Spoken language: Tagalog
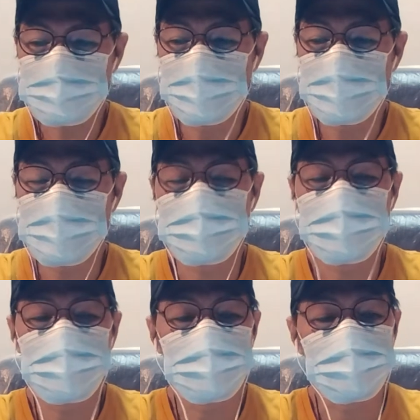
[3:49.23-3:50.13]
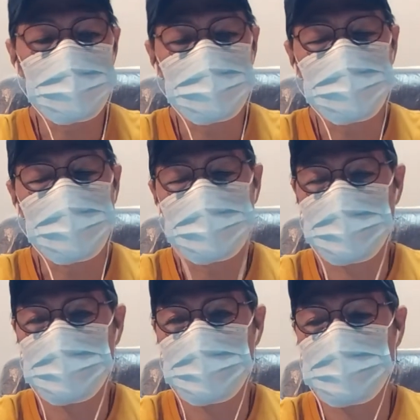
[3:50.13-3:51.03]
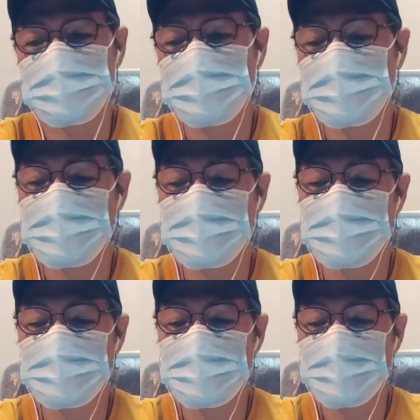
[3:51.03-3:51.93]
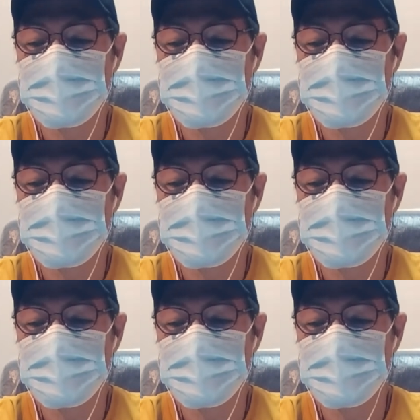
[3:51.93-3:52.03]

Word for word: Mga na-espiritu, mga nasasaniban na yan,